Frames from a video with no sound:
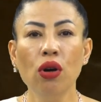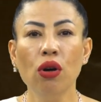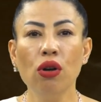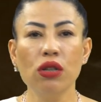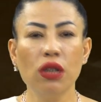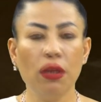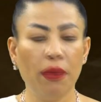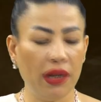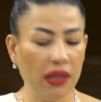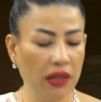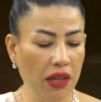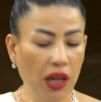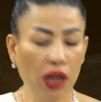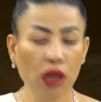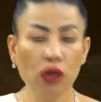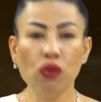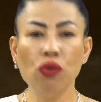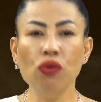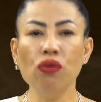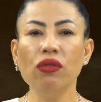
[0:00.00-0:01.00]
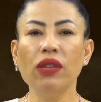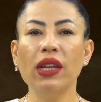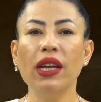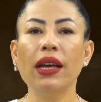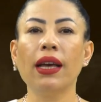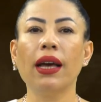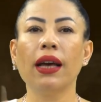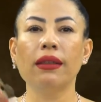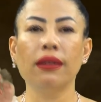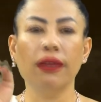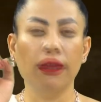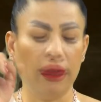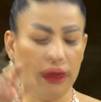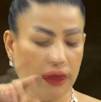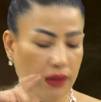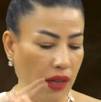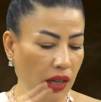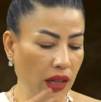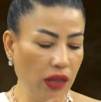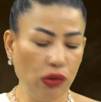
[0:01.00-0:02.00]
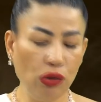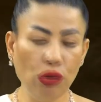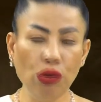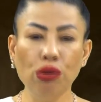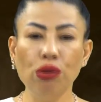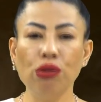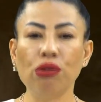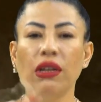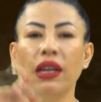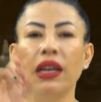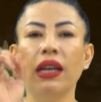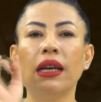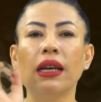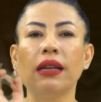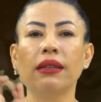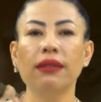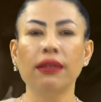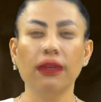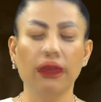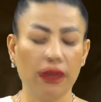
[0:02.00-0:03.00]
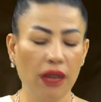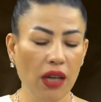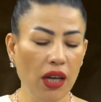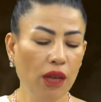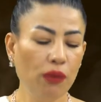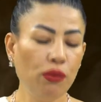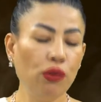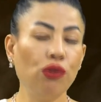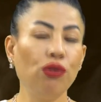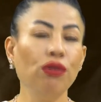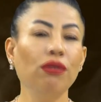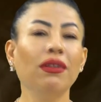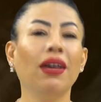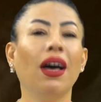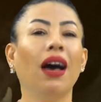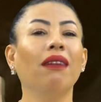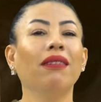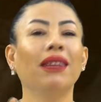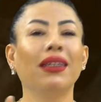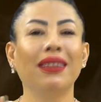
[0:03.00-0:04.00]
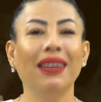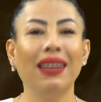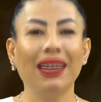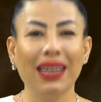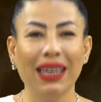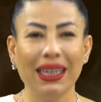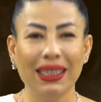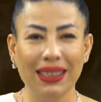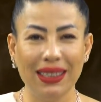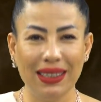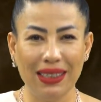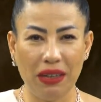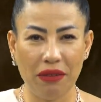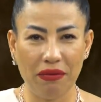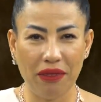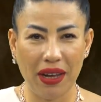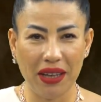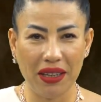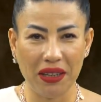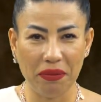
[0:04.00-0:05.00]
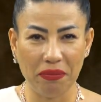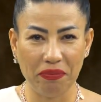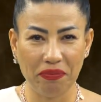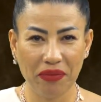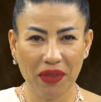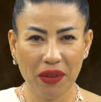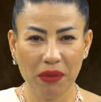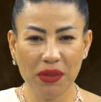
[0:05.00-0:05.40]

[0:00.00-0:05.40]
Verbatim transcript: O zaman günlere katılın, düğünlere katılın, bütün davetlere katılın efendim.